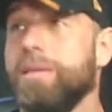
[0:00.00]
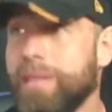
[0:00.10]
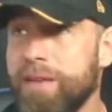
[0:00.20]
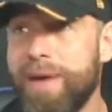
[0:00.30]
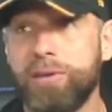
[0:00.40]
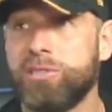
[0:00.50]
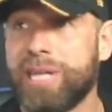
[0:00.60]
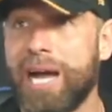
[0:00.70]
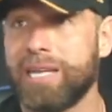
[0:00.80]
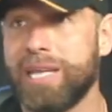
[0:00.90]
Tem vários
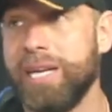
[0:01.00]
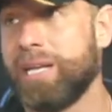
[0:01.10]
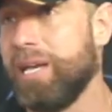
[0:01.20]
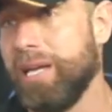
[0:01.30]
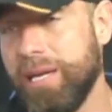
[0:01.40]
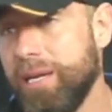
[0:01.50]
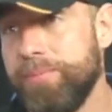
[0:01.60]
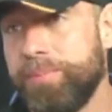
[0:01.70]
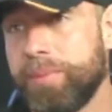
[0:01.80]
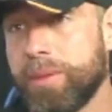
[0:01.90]
caras aí que
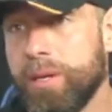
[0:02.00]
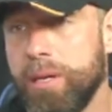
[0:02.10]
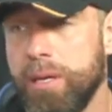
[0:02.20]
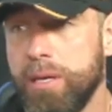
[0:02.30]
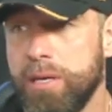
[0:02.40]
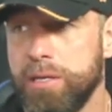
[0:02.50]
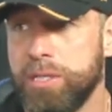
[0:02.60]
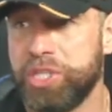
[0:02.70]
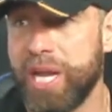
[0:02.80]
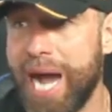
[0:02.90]

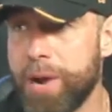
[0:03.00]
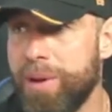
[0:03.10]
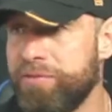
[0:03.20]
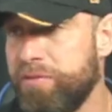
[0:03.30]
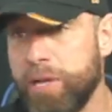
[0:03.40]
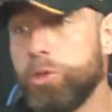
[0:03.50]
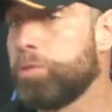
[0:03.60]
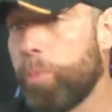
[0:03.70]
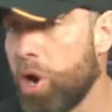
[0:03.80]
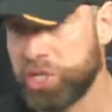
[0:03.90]
chegaram a viver do
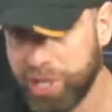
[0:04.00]
esporte